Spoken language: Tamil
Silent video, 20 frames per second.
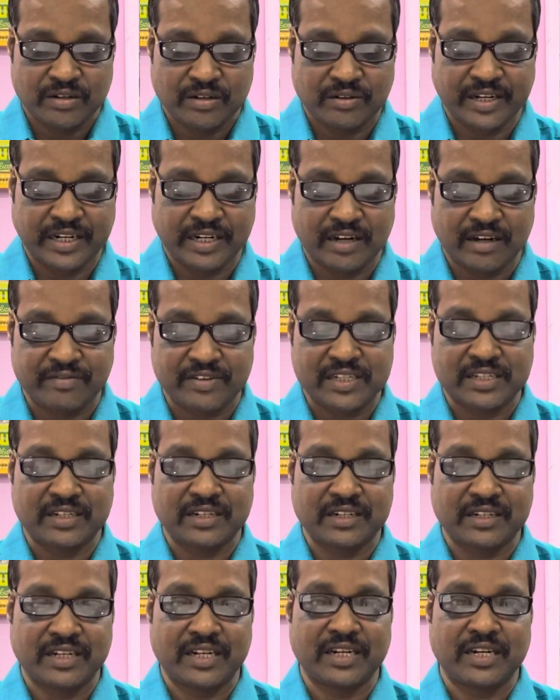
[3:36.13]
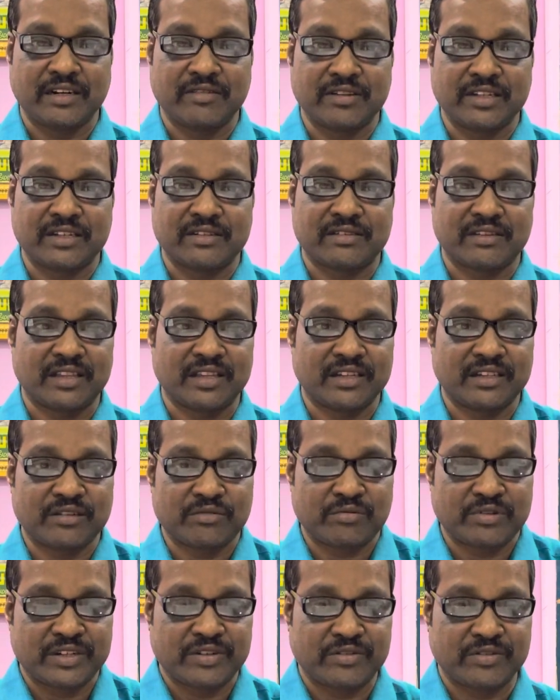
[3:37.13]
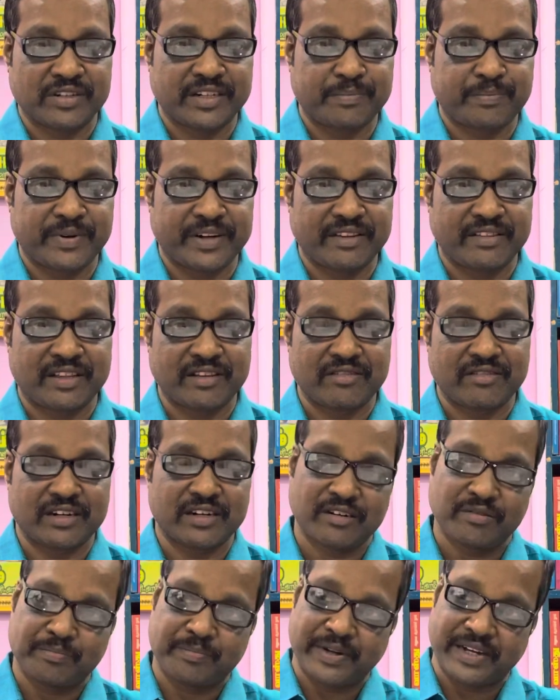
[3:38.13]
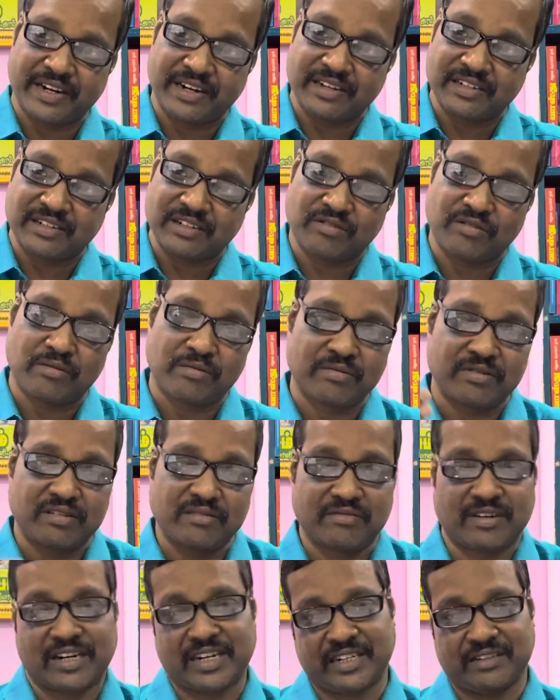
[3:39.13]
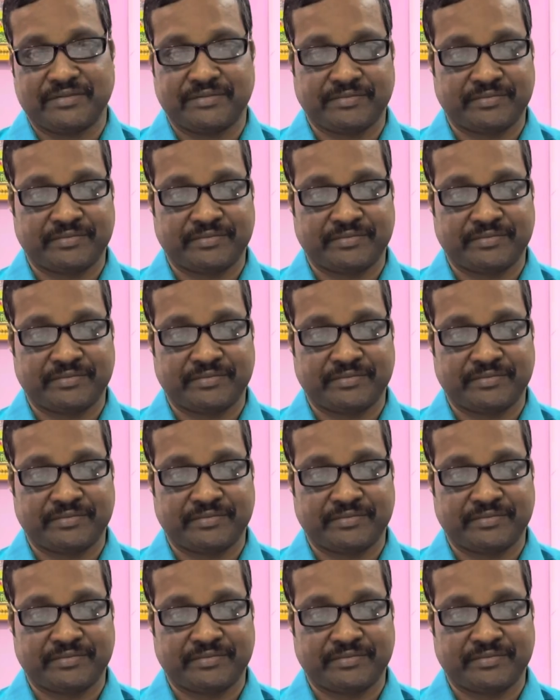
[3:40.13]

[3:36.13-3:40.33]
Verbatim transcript: நீங்கள் அவசியம் நேரில் வந்து சந்திக்கக்கூடியவங்க பிடித்தவர்கள் பேரண்ட்ஸை கூப்பிட்டுட்டு வாங்க